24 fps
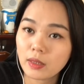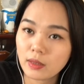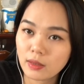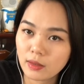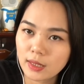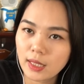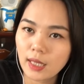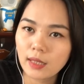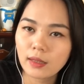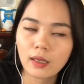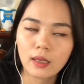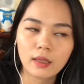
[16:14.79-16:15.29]
chưa
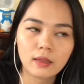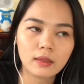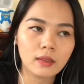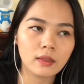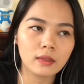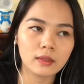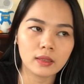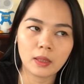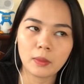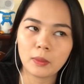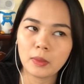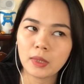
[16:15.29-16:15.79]
xác thực được
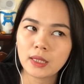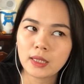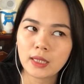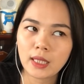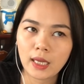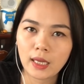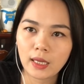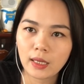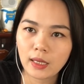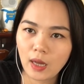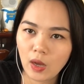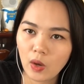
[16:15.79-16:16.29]
thì mình
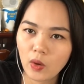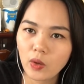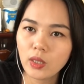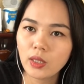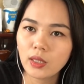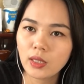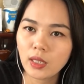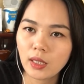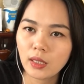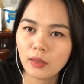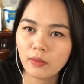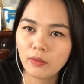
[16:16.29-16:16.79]
sẽ nói
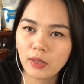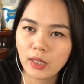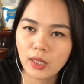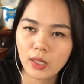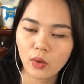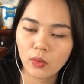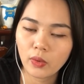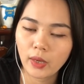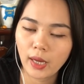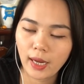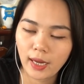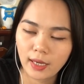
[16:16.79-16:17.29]
trên
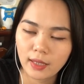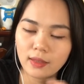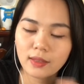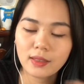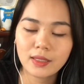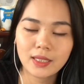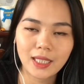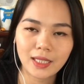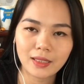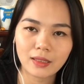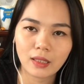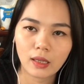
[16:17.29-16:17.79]
video này là chưa
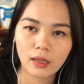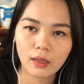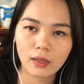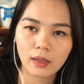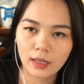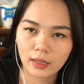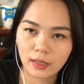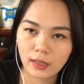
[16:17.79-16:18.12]
xác thực,